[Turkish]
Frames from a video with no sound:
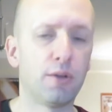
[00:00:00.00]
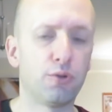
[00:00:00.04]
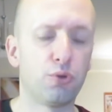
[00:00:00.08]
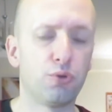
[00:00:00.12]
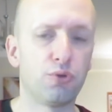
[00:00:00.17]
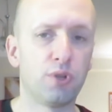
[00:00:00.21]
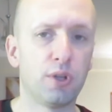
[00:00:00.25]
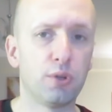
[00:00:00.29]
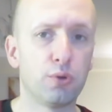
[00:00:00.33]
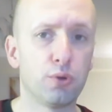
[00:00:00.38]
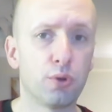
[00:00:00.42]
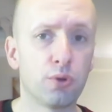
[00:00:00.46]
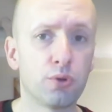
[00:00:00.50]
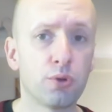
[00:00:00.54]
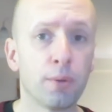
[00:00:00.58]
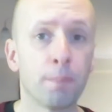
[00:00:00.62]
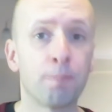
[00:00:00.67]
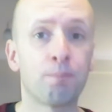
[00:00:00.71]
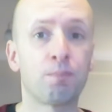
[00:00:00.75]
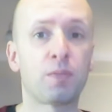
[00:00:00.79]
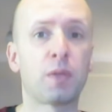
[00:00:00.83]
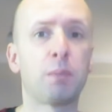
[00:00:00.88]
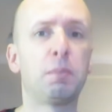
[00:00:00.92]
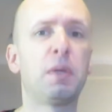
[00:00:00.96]
söz ediyoruz.
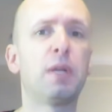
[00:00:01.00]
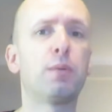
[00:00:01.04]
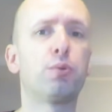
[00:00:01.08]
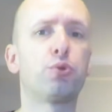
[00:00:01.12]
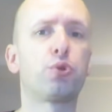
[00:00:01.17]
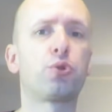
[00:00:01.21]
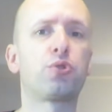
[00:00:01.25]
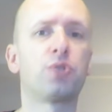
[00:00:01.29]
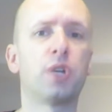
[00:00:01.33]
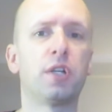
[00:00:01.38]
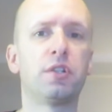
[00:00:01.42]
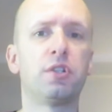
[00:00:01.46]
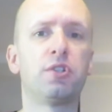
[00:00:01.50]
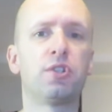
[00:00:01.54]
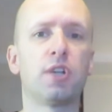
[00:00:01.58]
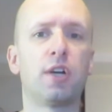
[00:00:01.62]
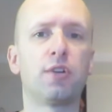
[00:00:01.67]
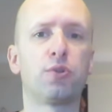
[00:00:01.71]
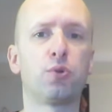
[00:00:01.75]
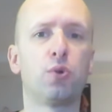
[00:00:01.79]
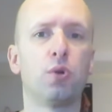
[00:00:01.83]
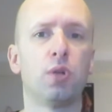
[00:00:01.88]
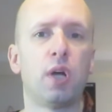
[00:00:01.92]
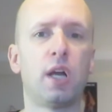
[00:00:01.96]
Bir buçuk saat
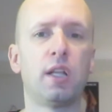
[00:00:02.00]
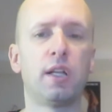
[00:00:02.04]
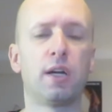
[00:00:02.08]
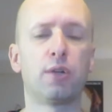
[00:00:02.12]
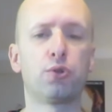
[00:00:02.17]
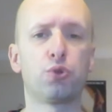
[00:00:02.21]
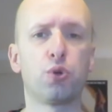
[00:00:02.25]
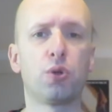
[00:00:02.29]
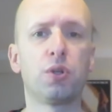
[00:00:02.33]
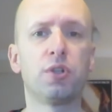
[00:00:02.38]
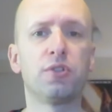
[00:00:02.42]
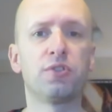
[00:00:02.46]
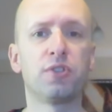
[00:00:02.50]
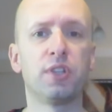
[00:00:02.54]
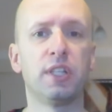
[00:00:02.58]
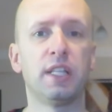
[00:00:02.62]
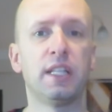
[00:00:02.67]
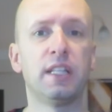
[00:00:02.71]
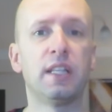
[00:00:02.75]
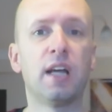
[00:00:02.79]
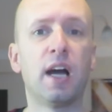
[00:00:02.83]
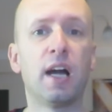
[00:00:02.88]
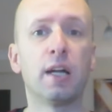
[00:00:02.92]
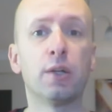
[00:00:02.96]
içerisinde olaylar çok hızlı
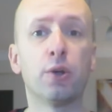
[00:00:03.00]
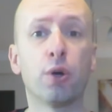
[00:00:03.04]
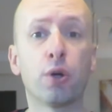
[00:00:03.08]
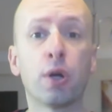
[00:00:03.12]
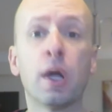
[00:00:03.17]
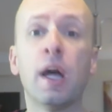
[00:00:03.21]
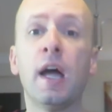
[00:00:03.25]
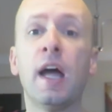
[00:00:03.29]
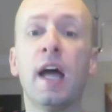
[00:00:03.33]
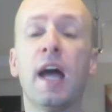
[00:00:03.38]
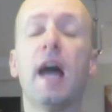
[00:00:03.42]
ilerliyor.